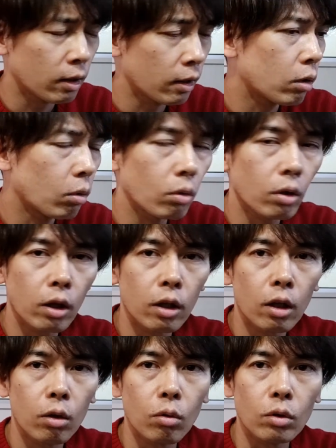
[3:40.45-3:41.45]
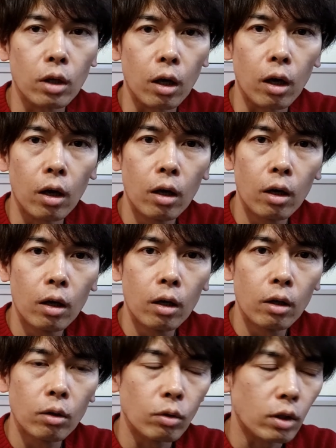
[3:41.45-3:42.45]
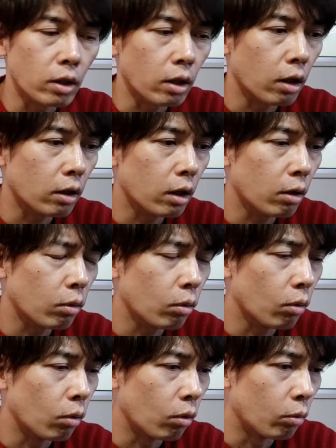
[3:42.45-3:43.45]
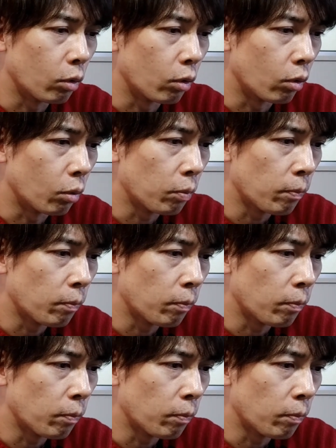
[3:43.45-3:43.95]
基本的な動作のさせ方のところも